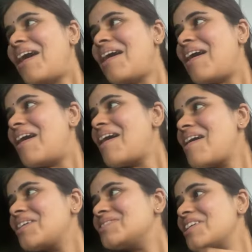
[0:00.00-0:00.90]

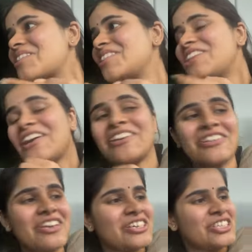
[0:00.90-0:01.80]
हाँ देख नजारे
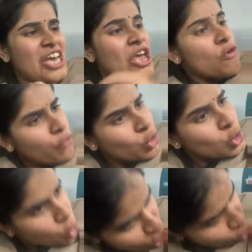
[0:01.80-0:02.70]
कितने अच्छे हैं
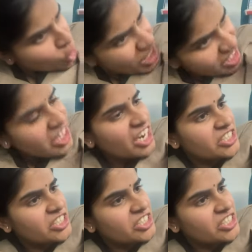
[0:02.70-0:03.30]
फोन छोड़ दे थोड़ी देर इधर आ